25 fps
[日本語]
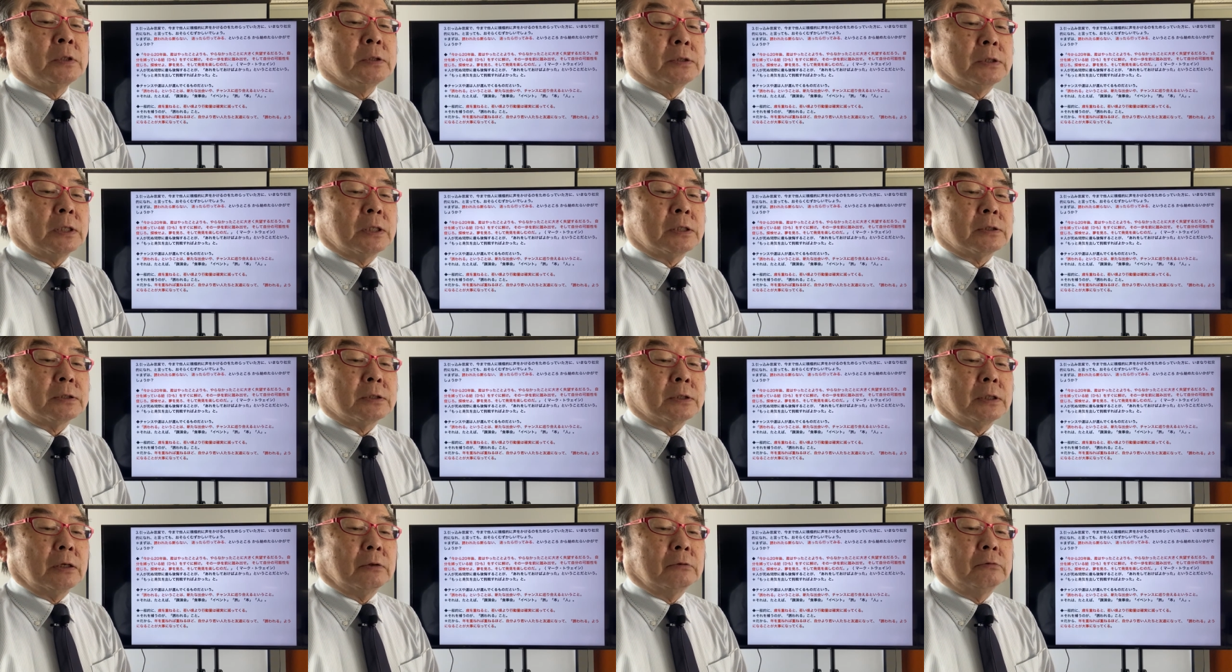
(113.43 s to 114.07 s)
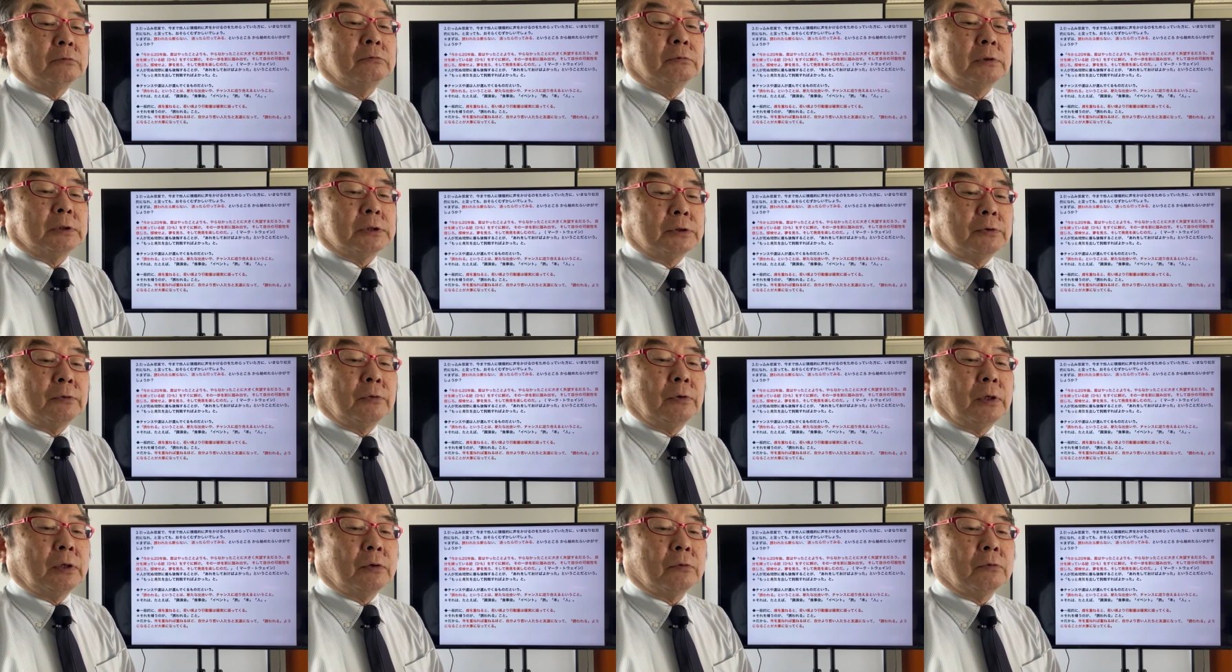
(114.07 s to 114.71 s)
チャンスや運は
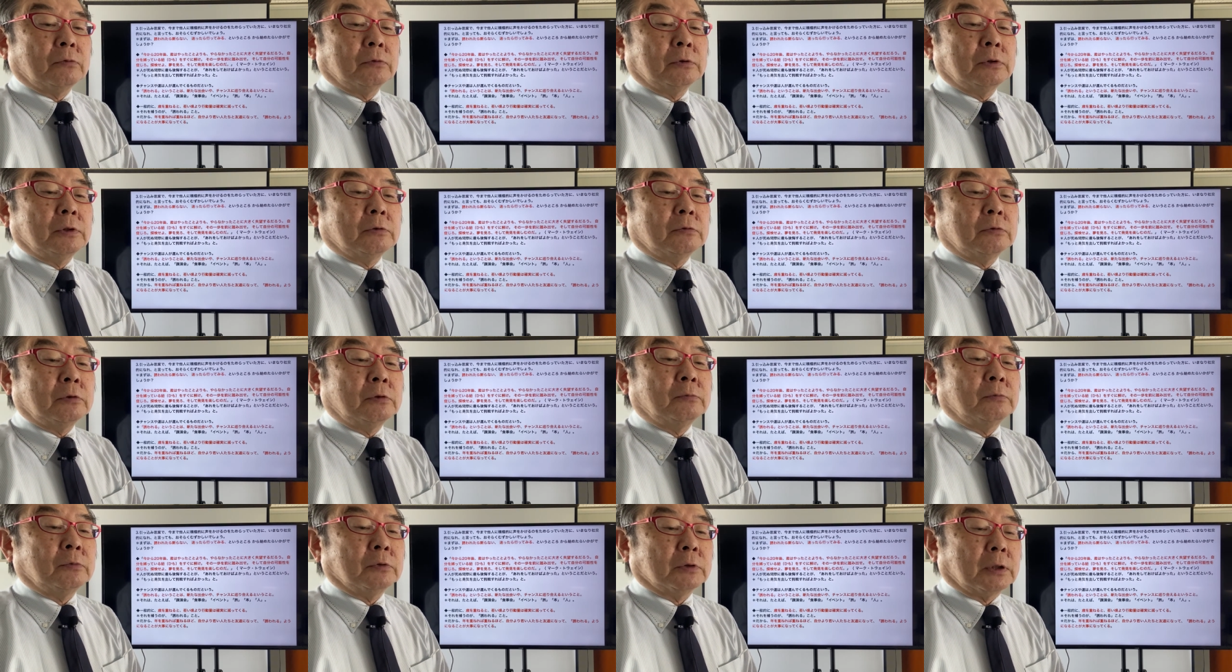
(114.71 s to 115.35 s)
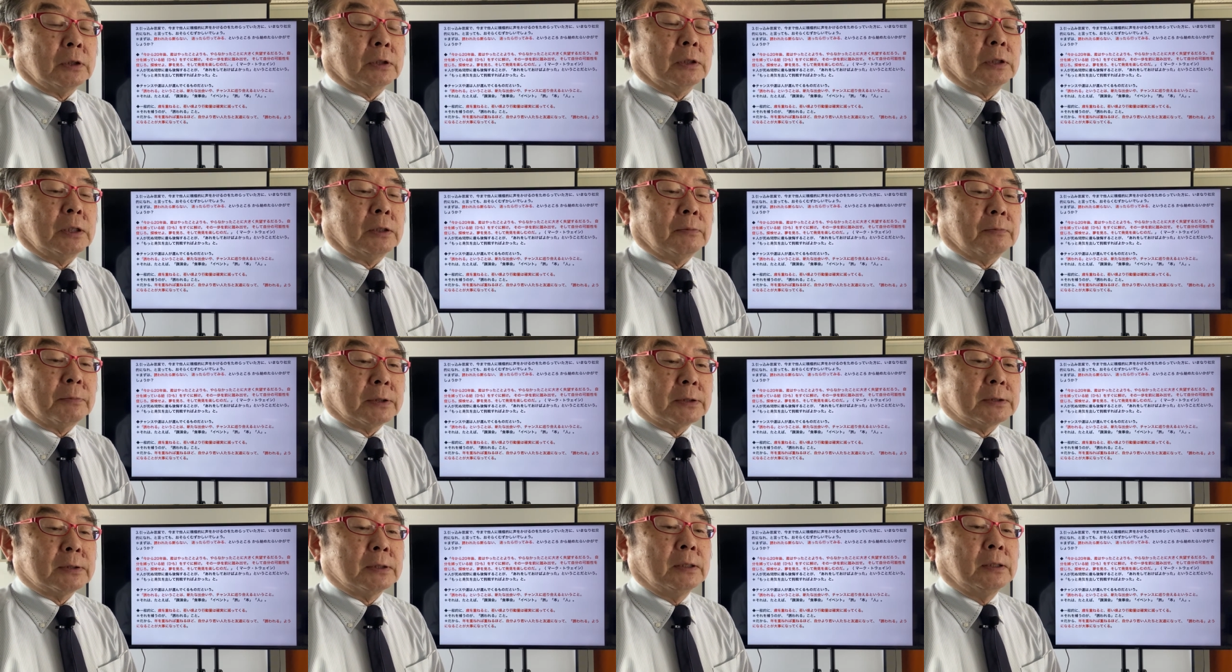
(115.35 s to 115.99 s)
人が運んでくるものだと言い
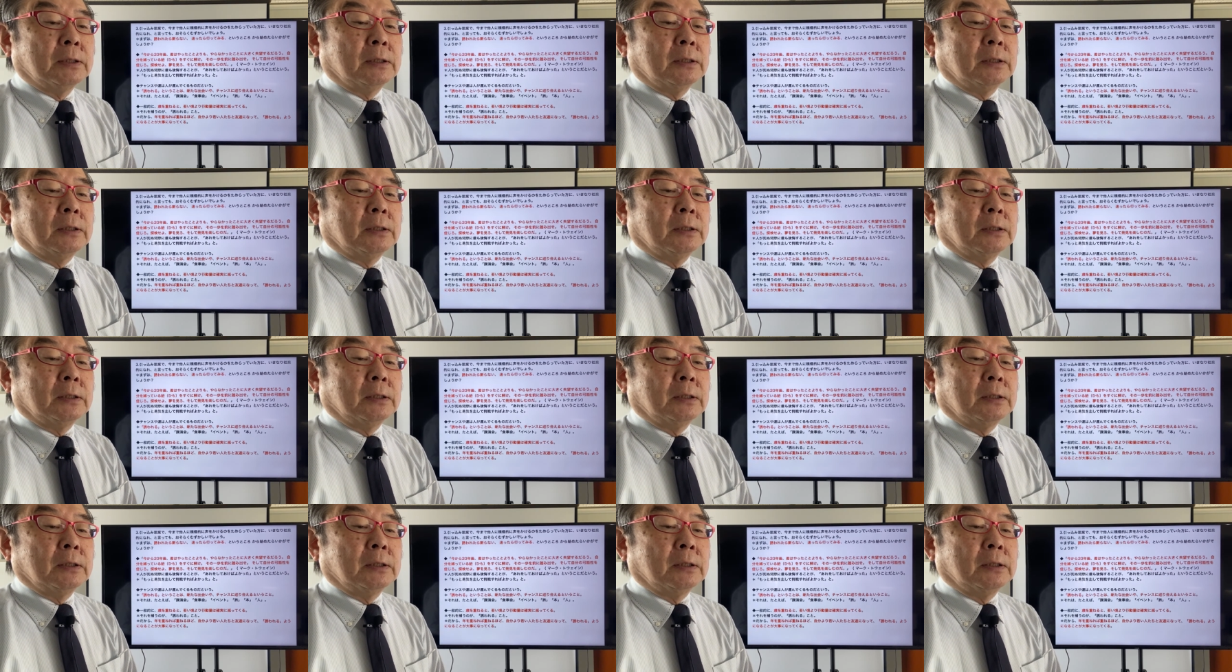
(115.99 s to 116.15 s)
ます